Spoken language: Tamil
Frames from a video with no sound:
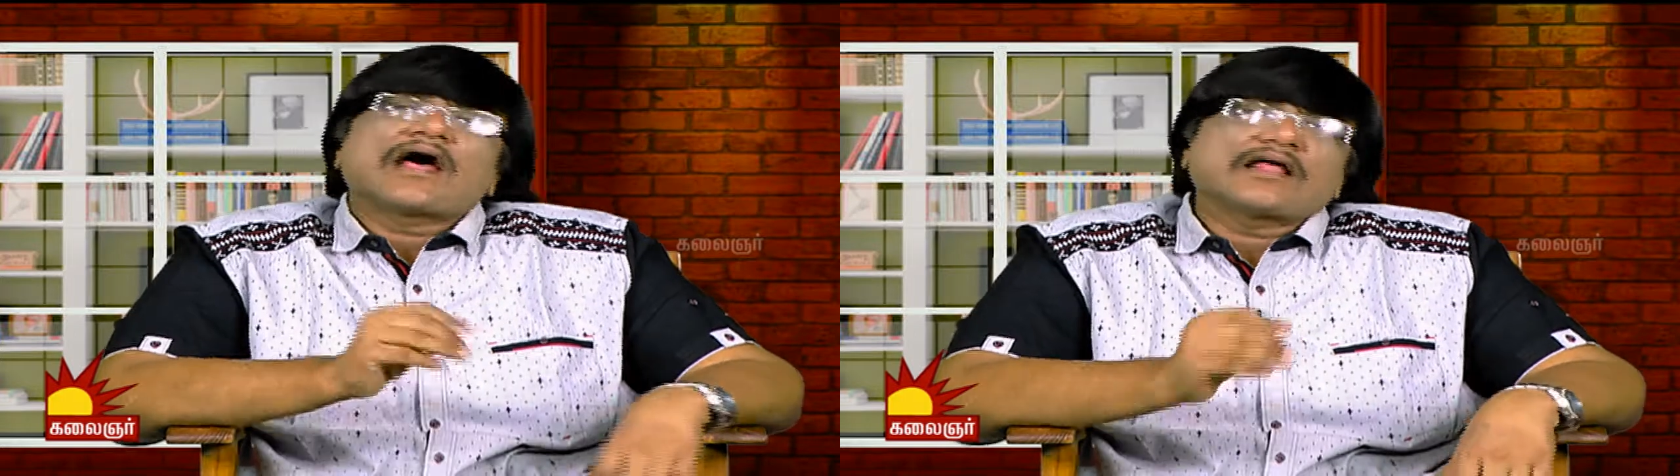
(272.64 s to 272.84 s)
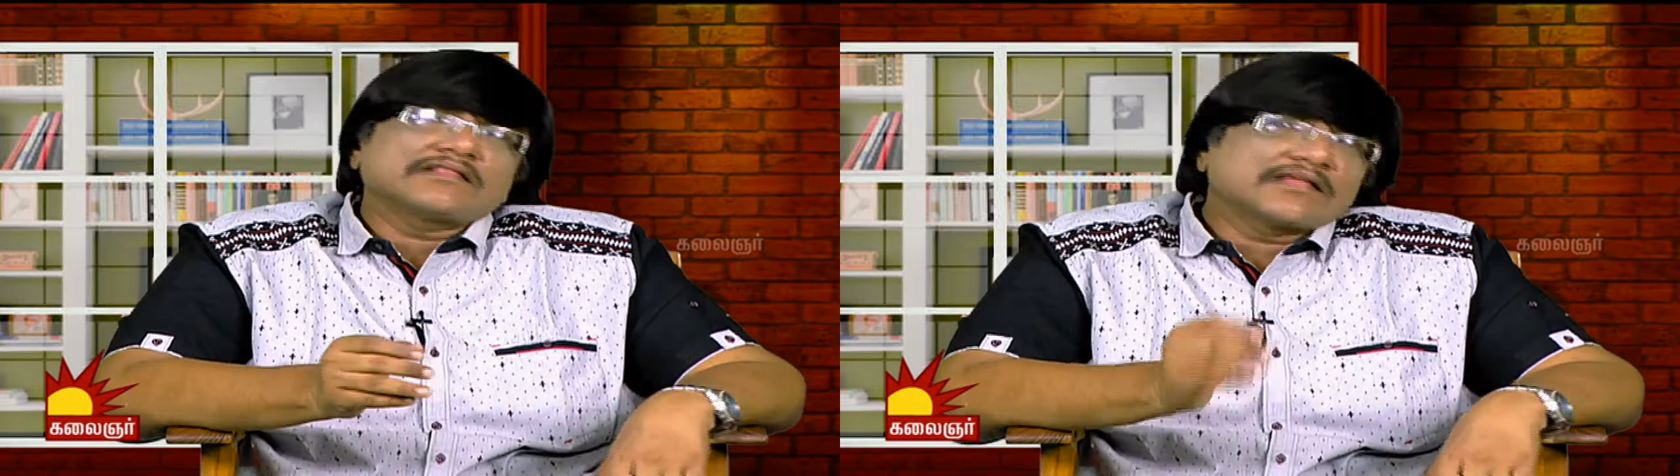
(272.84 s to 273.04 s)

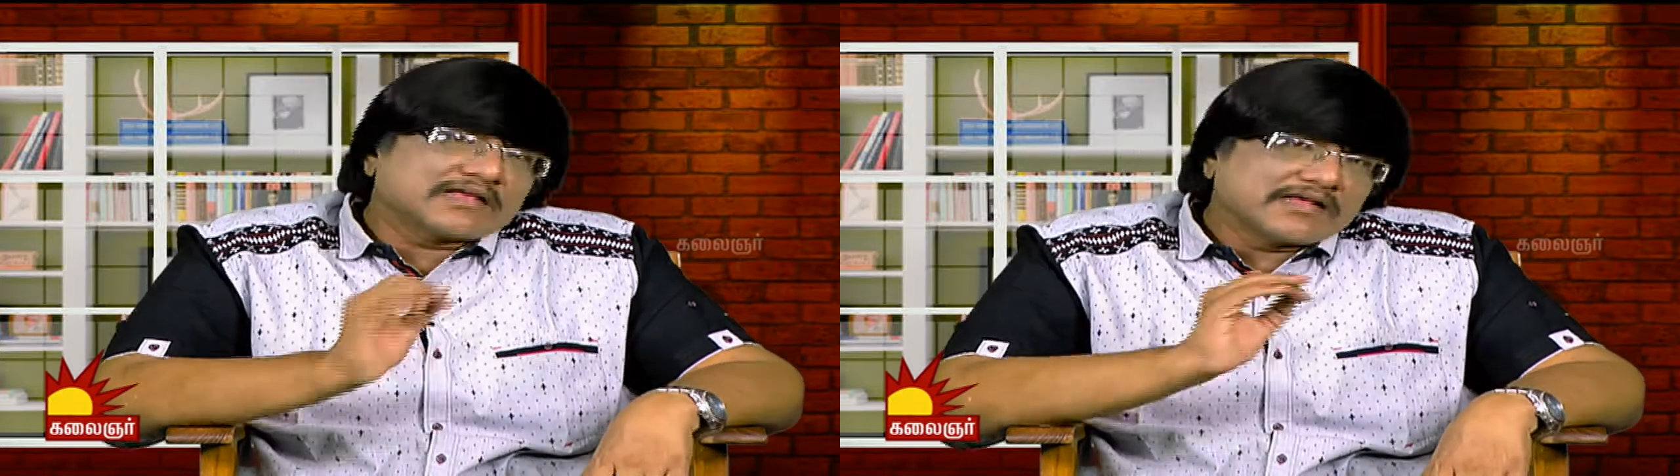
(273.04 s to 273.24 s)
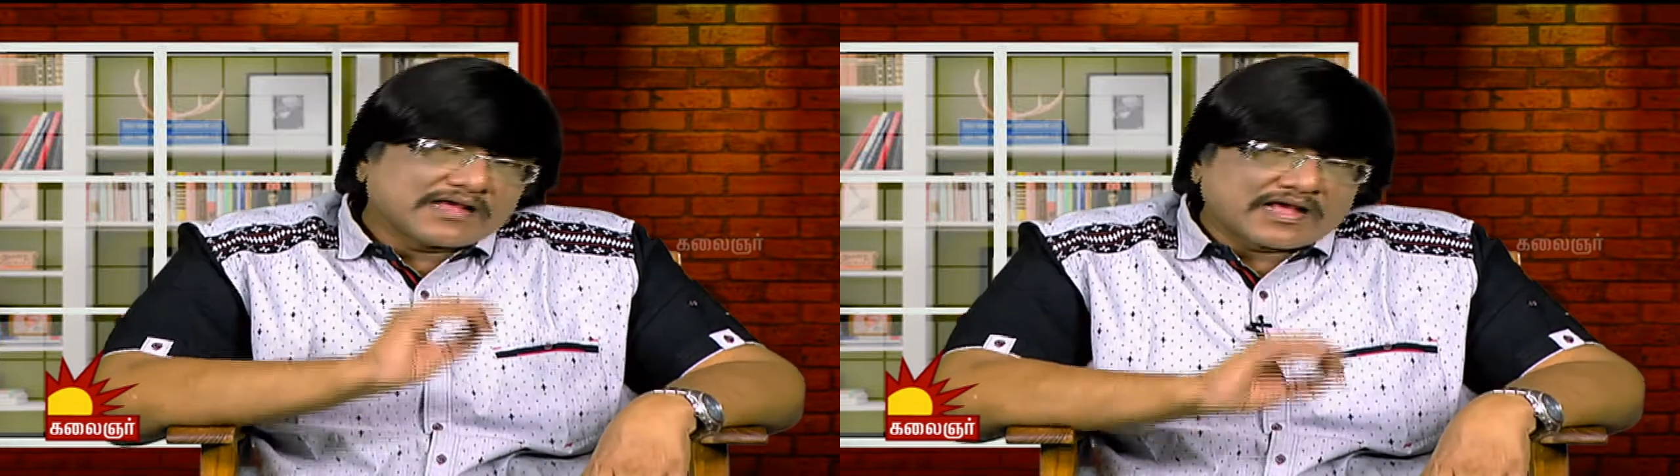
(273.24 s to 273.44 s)
அந்த
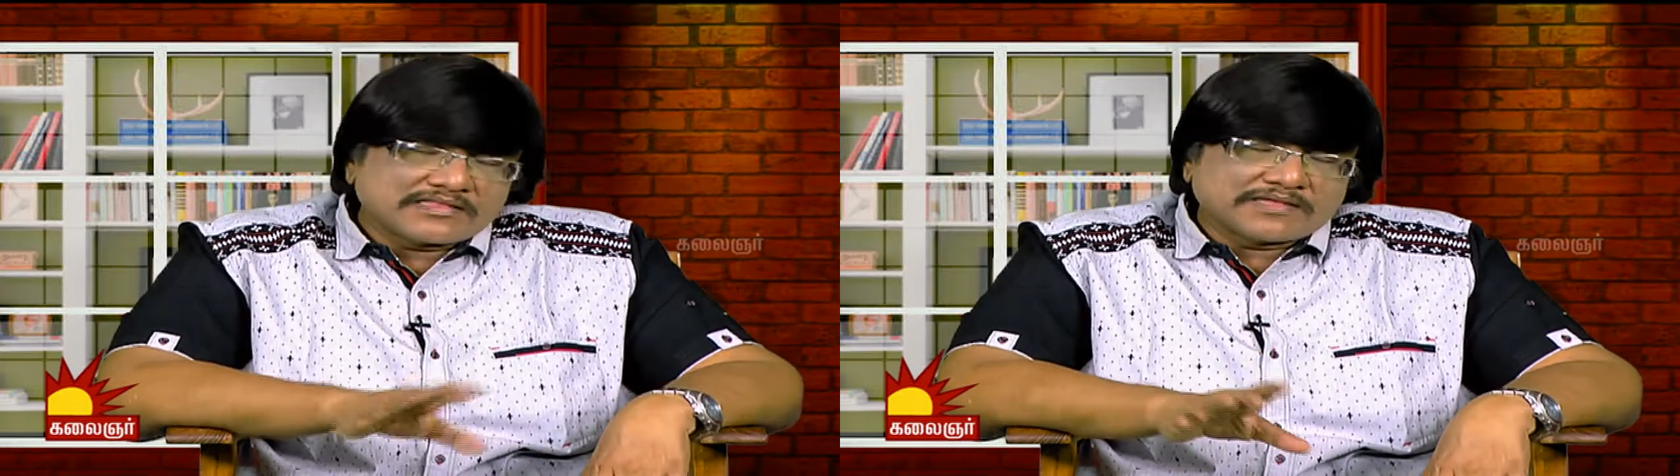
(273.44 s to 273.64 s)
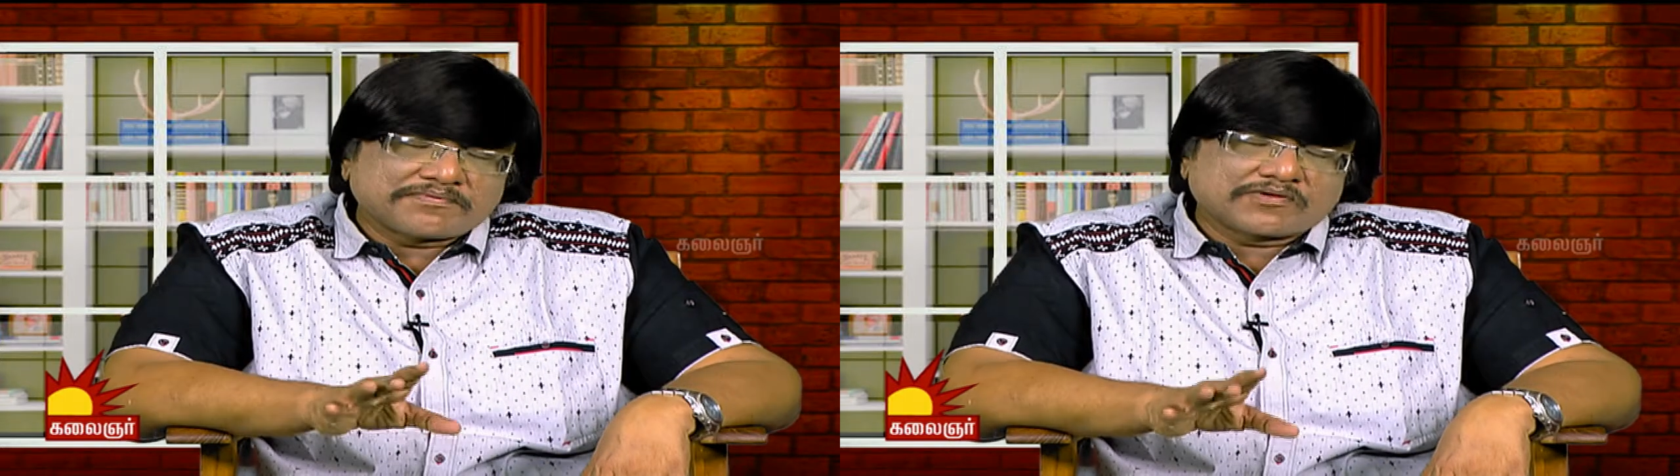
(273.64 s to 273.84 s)
அந்த